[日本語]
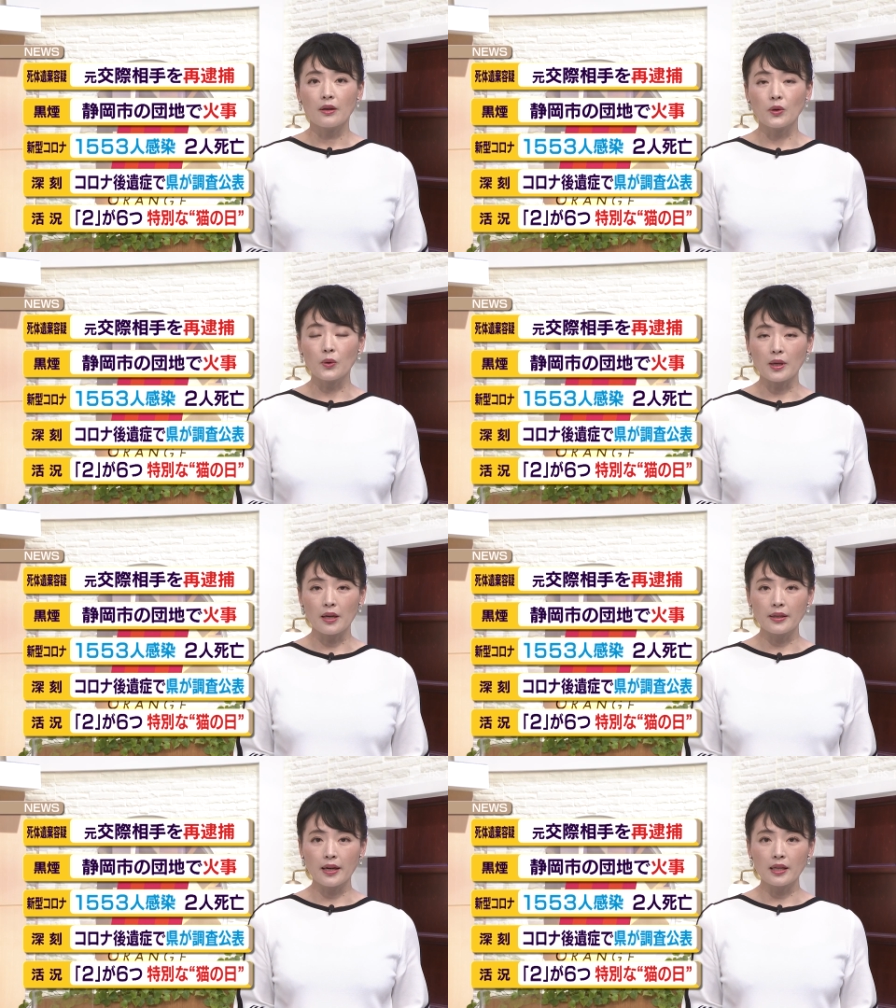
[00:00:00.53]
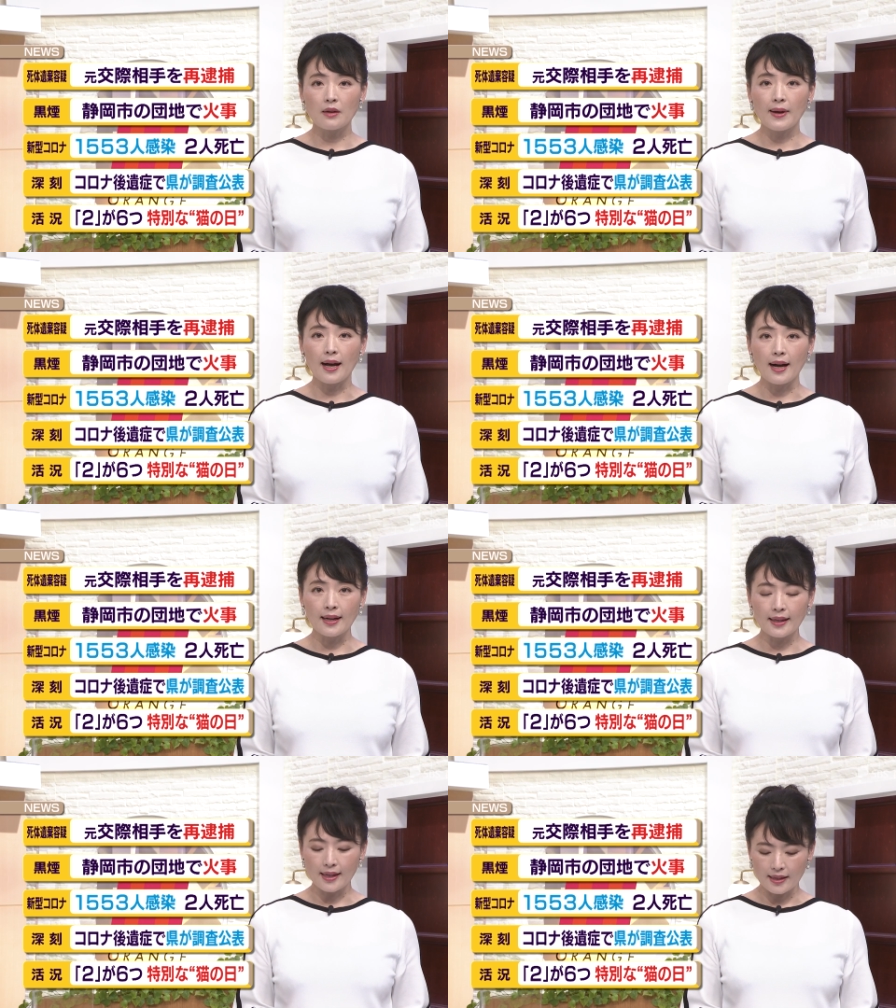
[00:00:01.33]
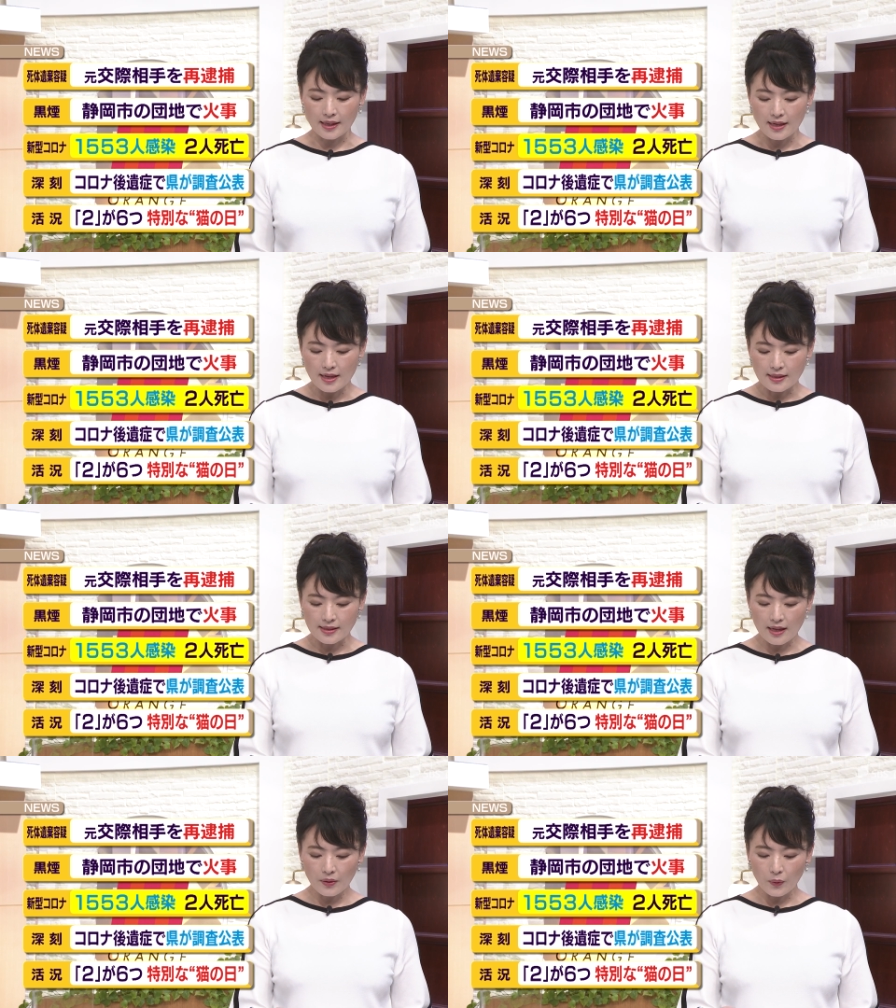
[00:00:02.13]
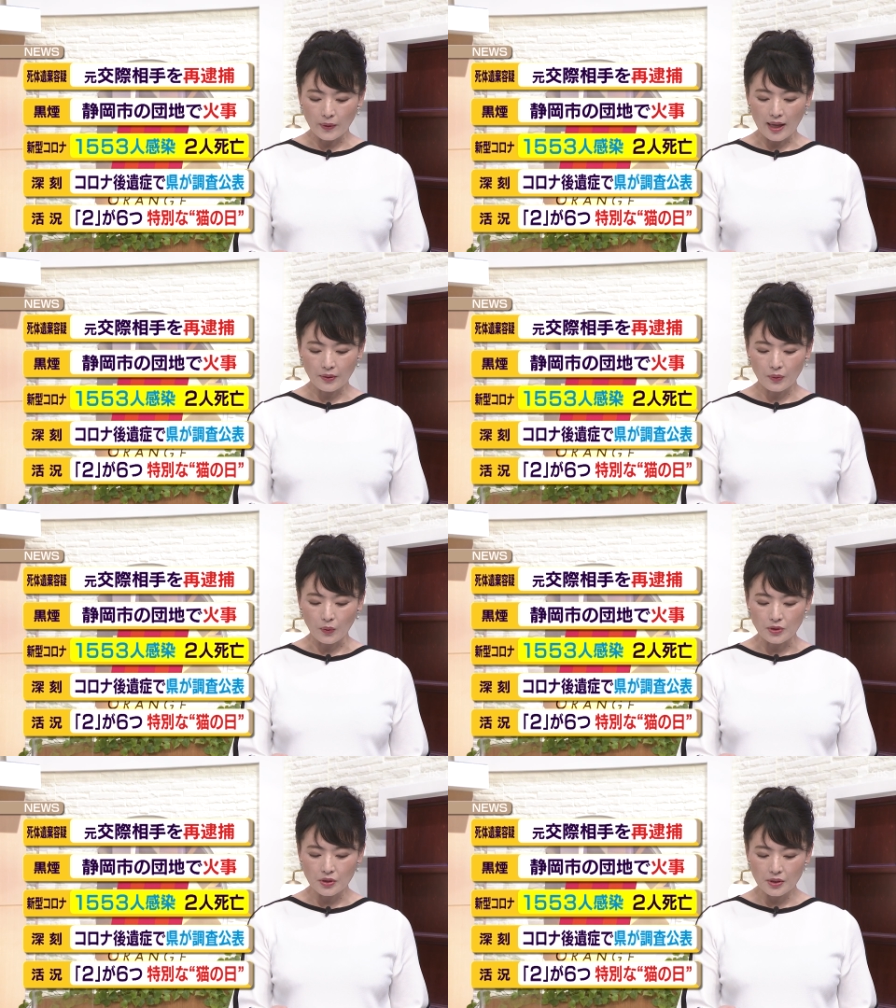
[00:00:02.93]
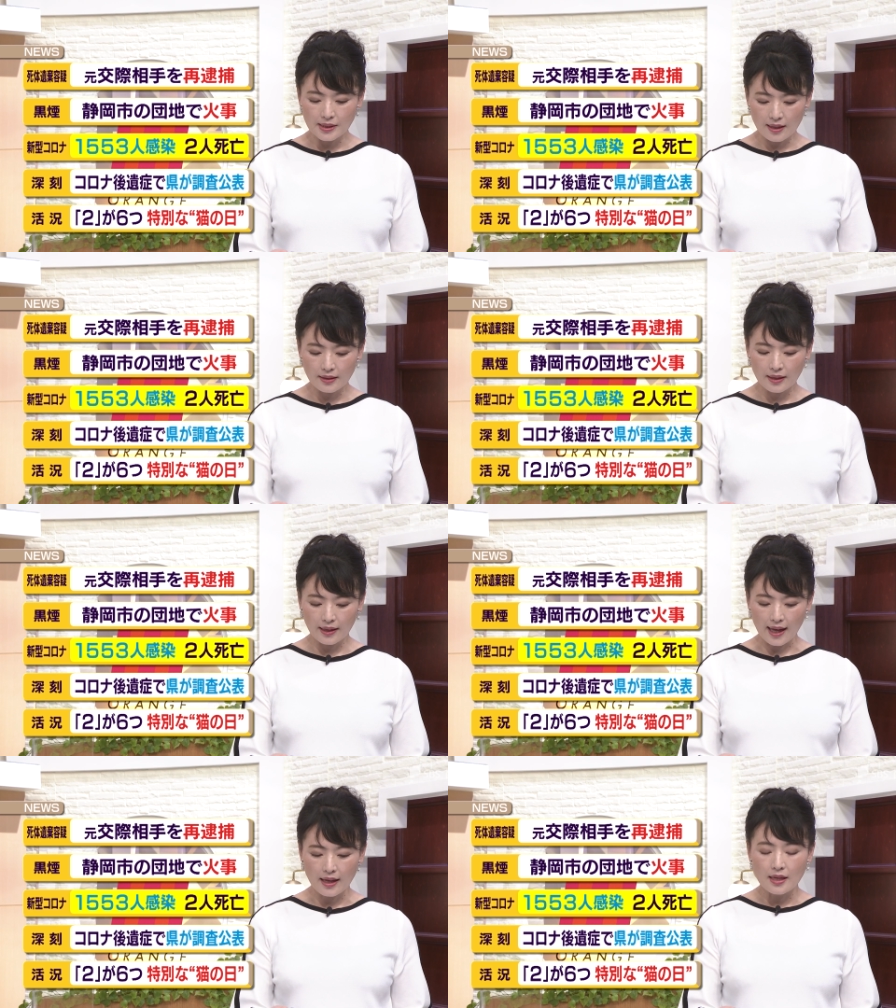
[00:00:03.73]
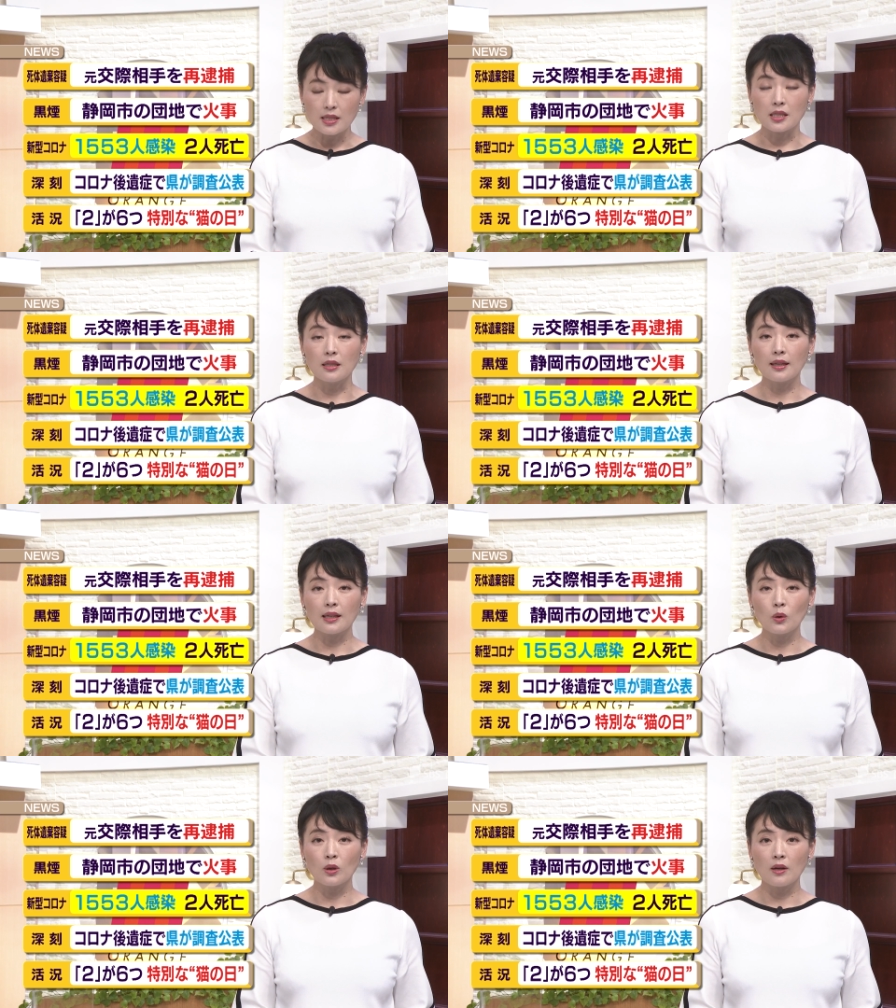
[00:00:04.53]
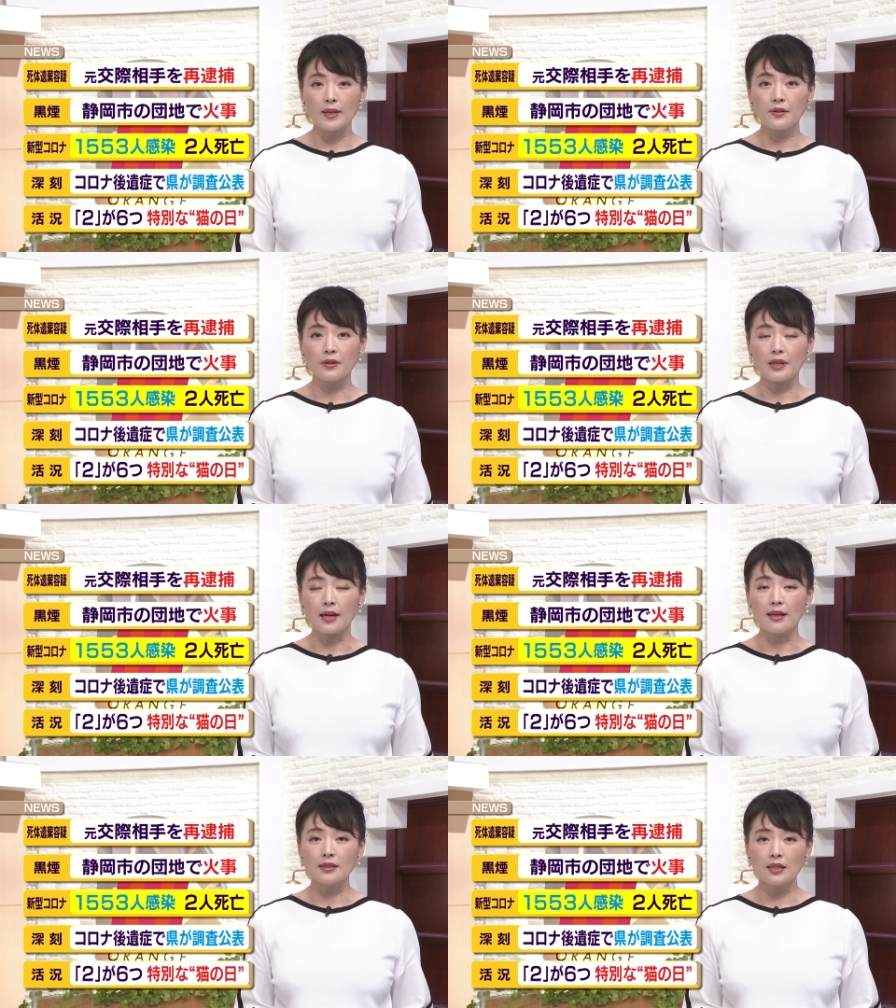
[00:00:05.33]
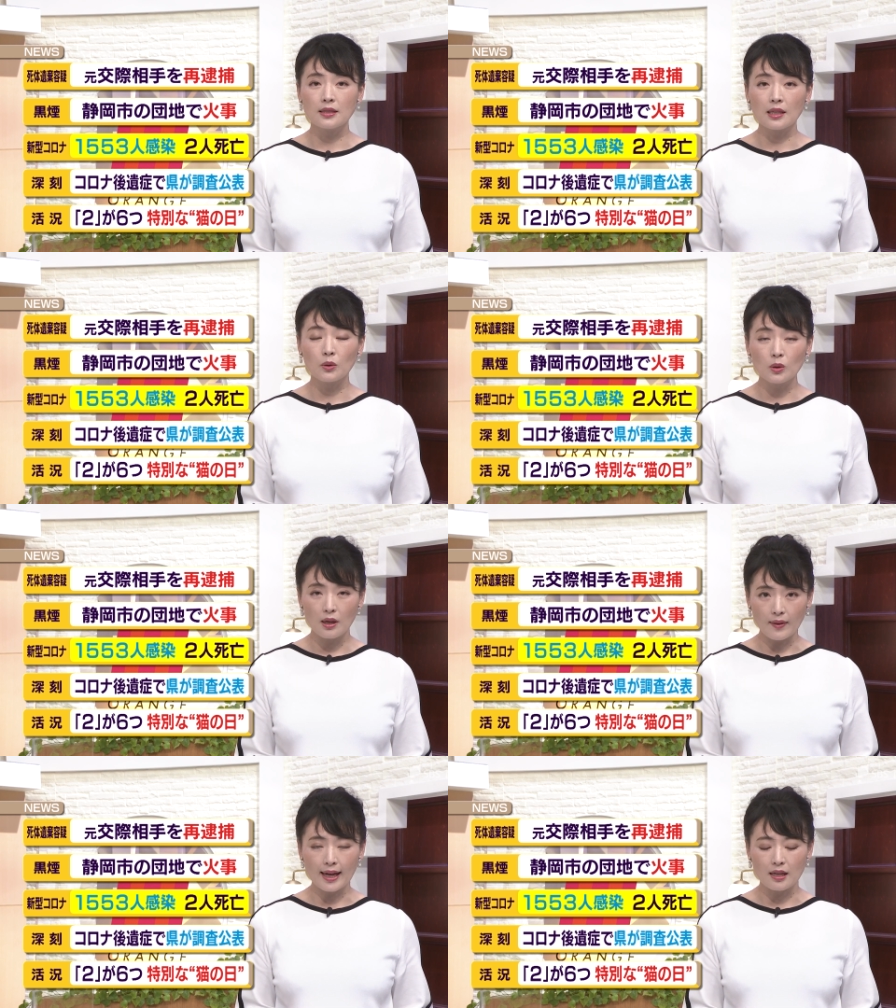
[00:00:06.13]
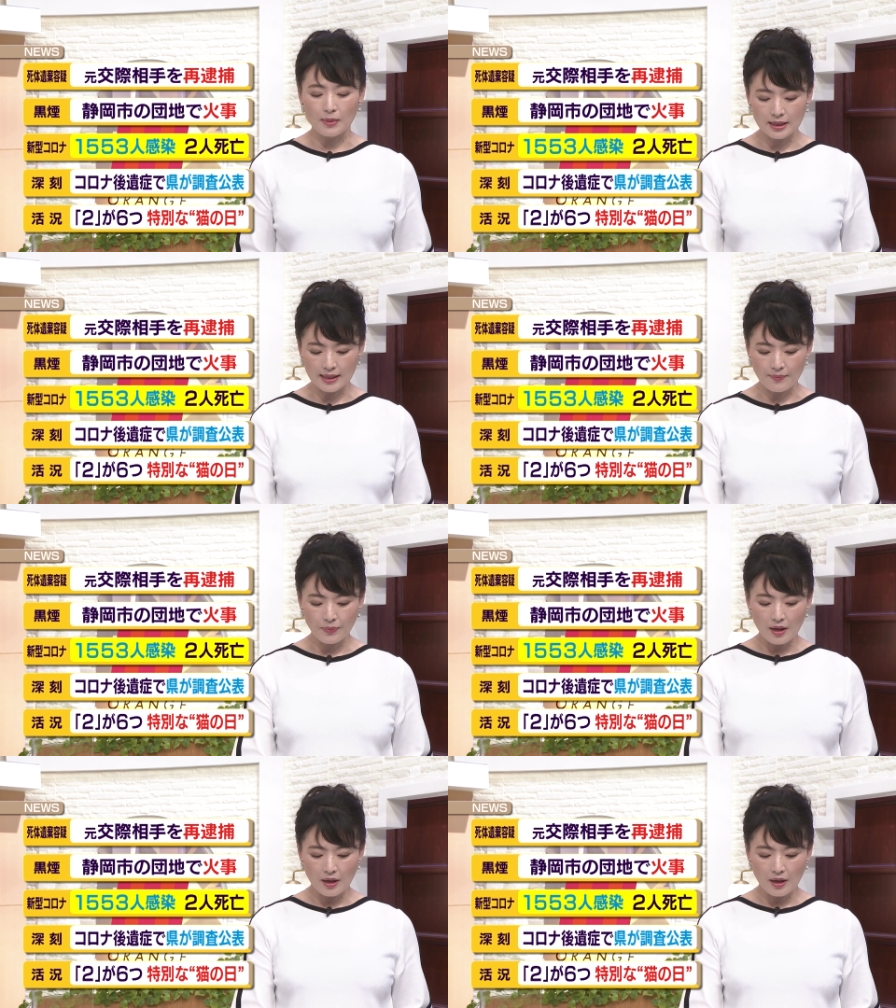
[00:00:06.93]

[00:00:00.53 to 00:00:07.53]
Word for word: 今日県内では新たに1553人が新型コロナウイルスに感染したことが分かりました